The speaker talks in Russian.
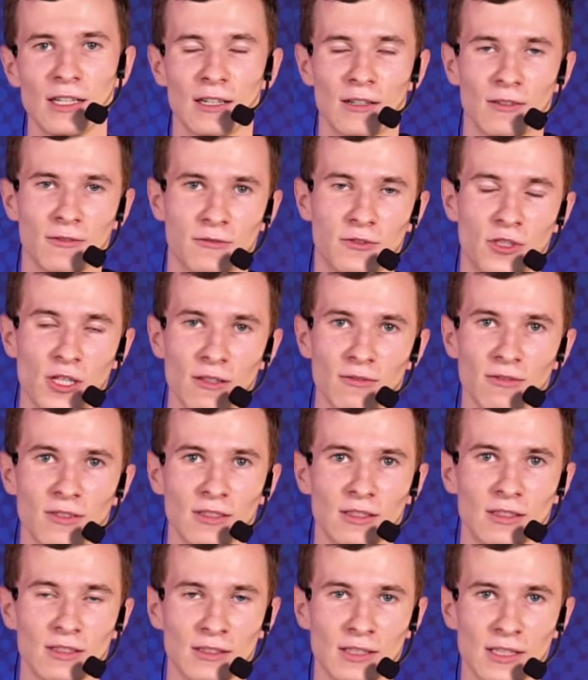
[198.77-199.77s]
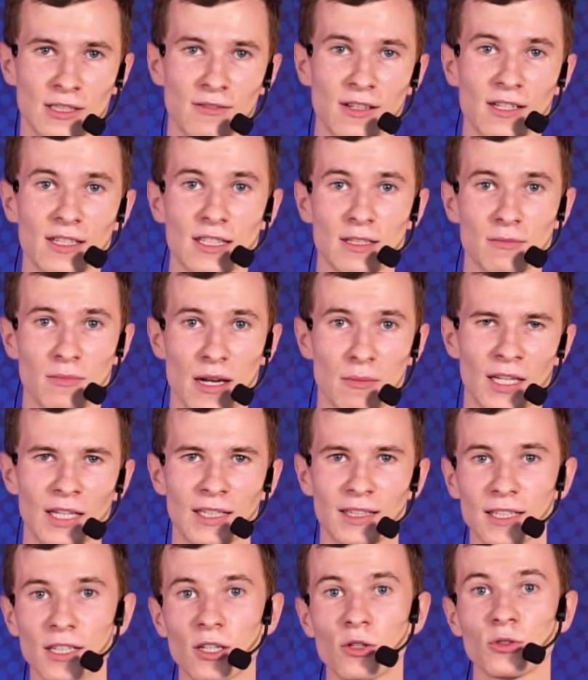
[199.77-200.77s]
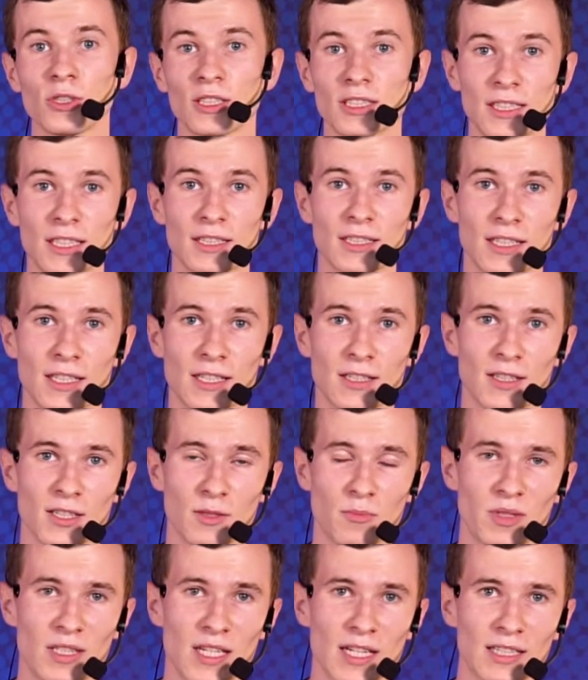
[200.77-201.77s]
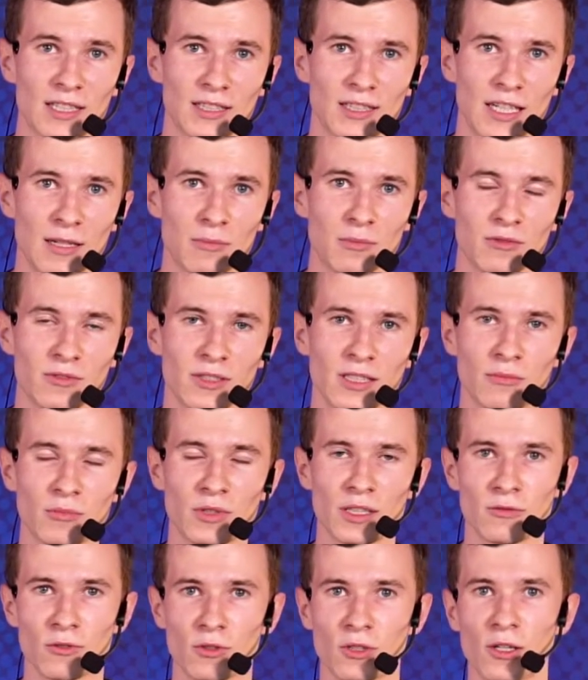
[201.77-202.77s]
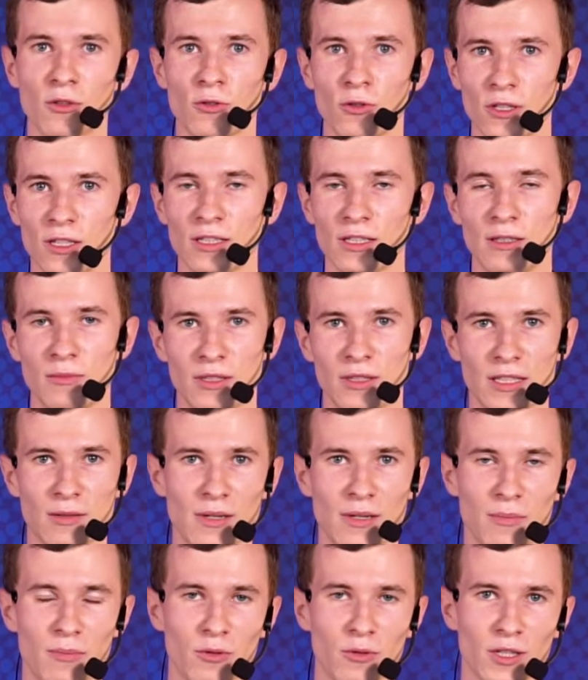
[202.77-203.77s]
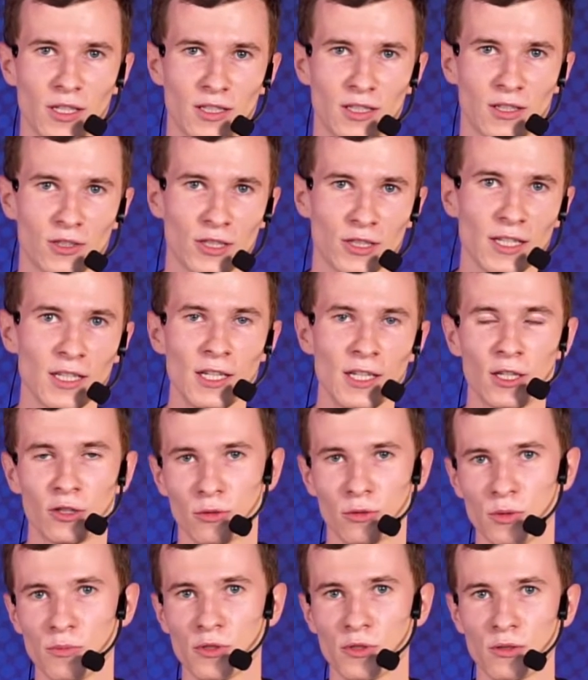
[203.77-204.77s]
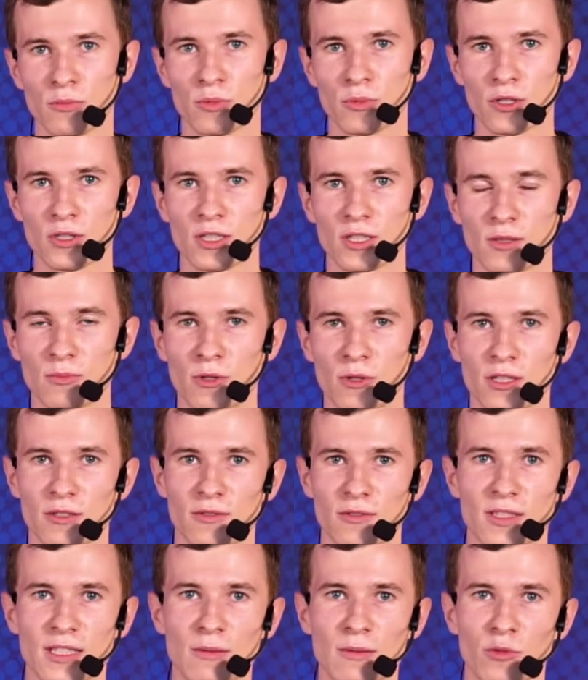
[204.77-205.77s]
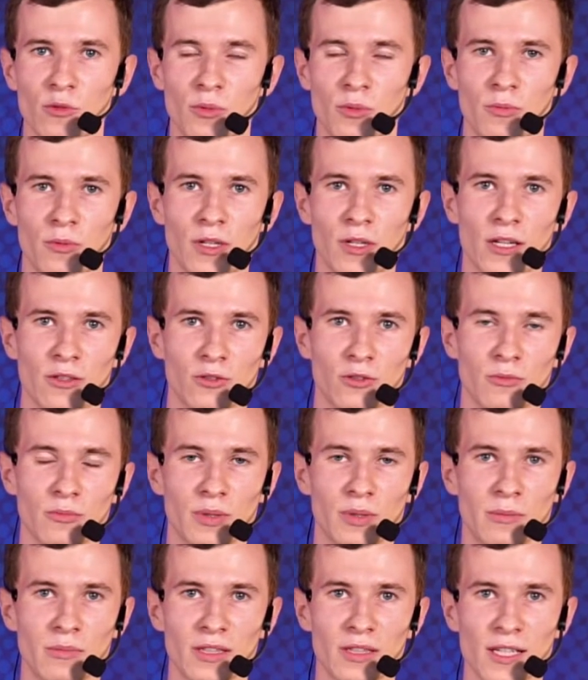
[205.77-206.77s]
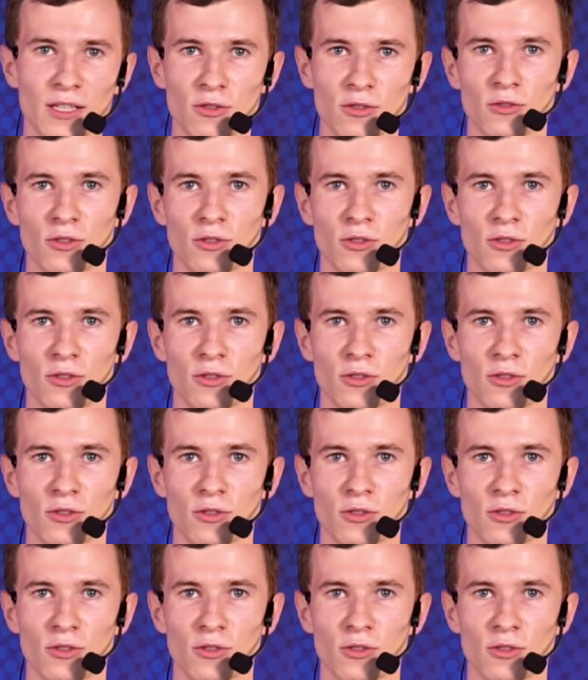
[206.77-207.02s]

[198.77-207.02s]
в Java называется map. Так как у нас нет каких-то специальных требований того, какое именно мапа у нас должна, то мы будем просто использовать самую популярную имплементацию